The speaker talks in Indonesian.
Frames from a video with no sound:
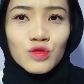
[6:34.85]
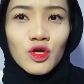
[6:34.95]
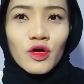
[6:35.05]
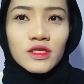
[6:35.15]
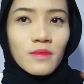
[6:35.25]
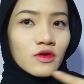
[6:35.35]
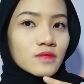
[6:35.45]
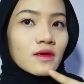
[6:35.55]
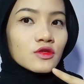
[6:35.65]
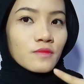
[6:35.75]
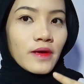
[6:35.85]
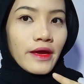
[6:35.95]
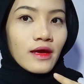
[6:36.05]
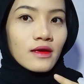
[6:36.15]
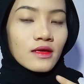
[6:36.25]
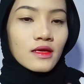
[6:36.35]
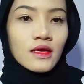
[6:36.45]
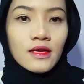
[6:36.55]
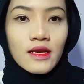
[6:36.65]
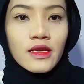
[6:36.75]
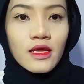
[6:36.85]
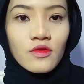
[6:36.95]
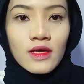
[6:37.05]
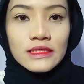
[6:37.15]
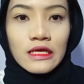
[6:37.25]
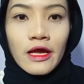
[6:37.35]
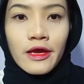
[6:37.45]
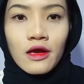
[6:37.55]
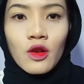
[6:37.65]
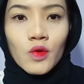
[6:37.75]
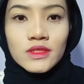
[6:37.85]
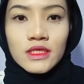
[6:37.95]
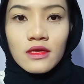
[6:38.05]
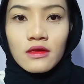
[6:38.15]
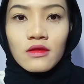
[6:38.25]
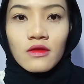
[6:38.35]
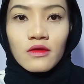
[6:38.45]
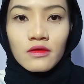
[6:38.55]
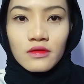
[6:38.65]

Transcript: Orangnya bagus banget sumpah ya Dan dia itu hasilnya kayak glossy gitu loh